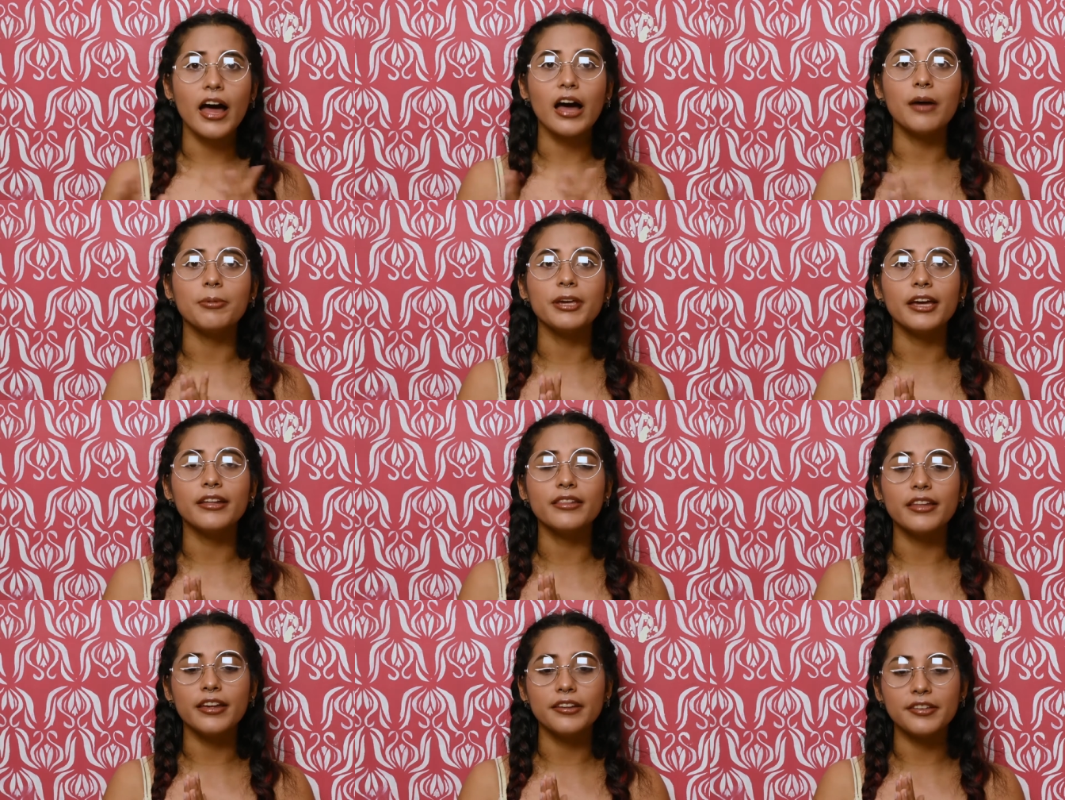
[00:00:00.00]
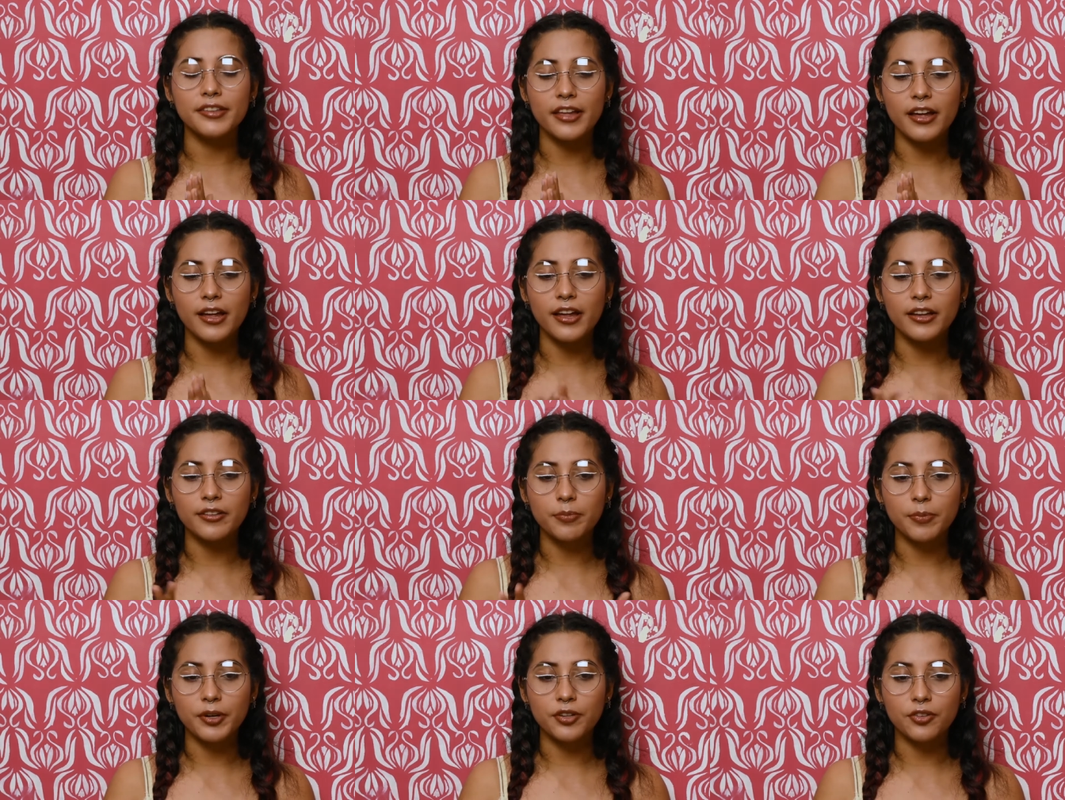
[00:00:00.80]
Habían de
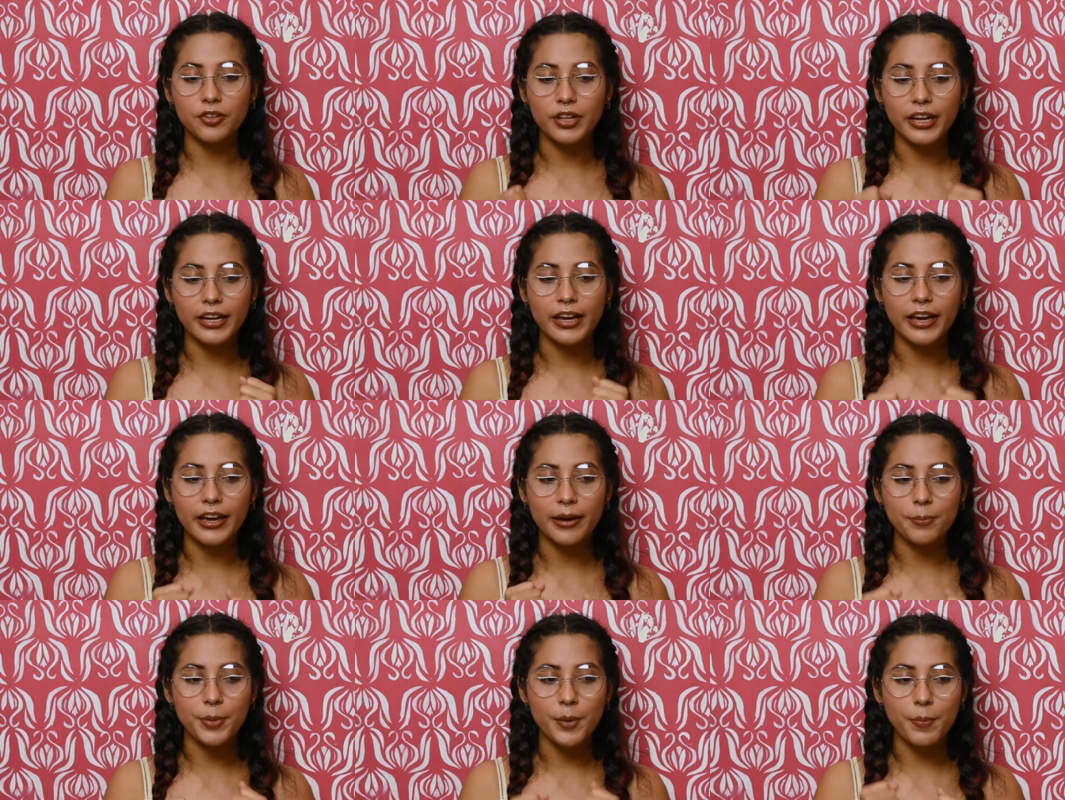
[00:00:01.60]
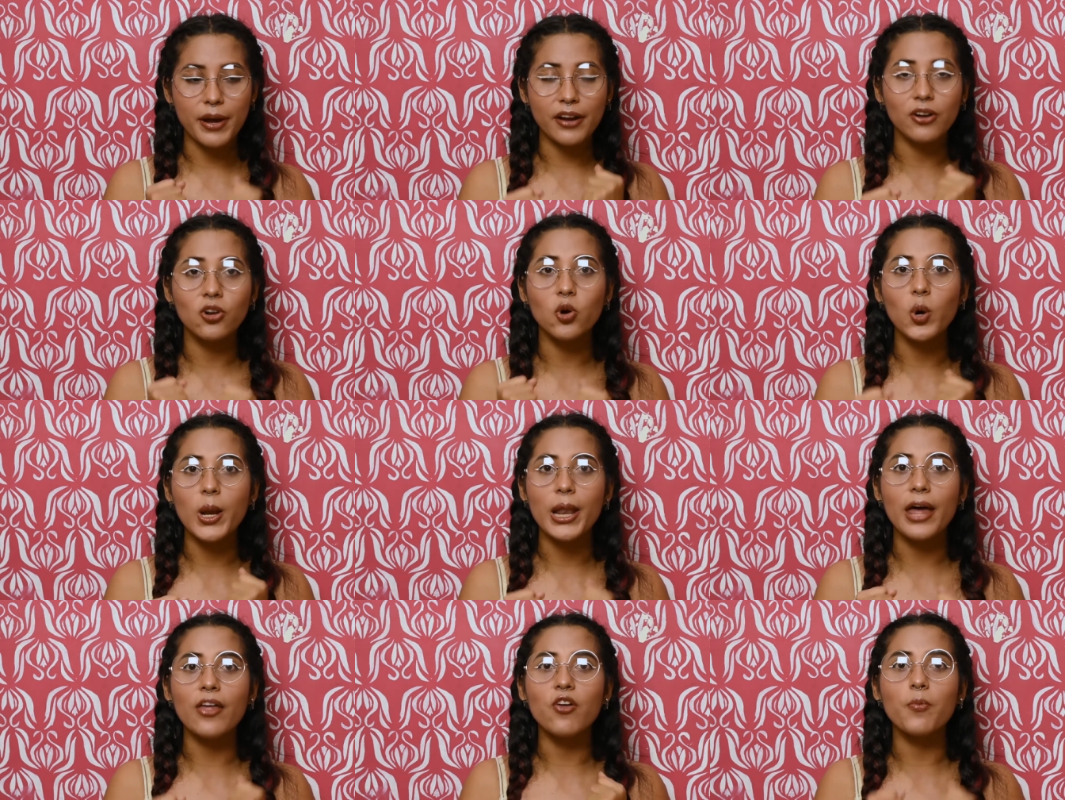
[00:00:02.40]
estas personas que preparan los
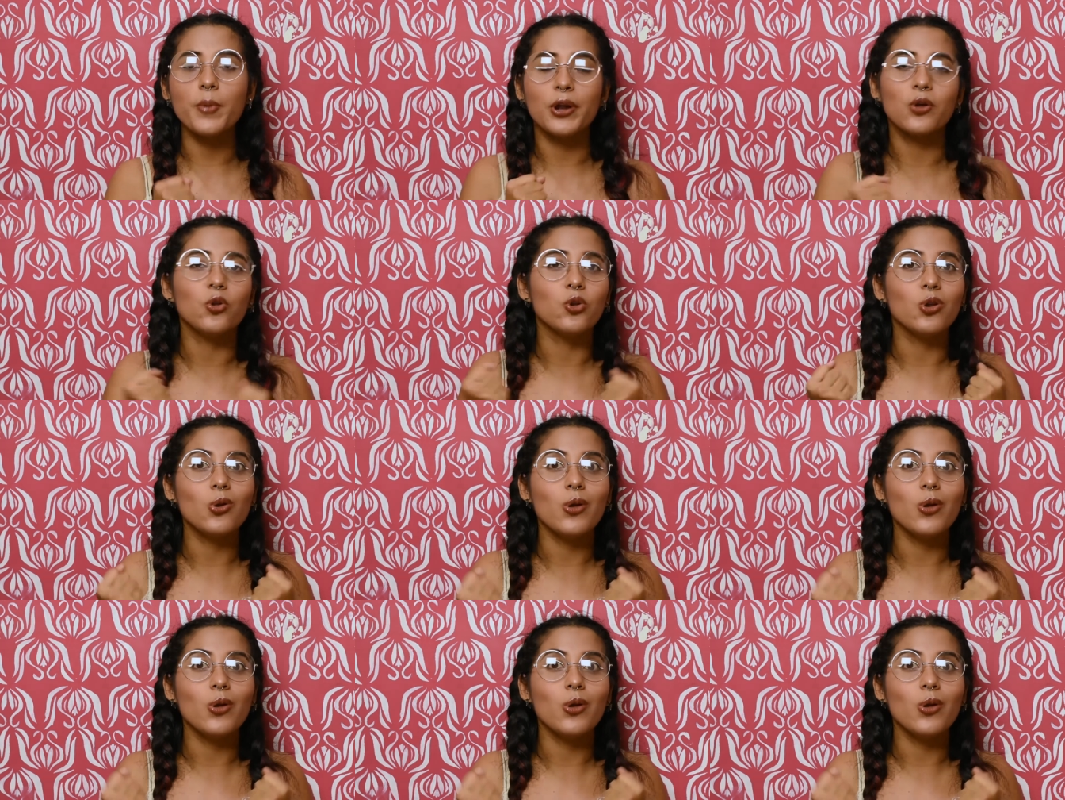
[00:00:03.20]
helados, pero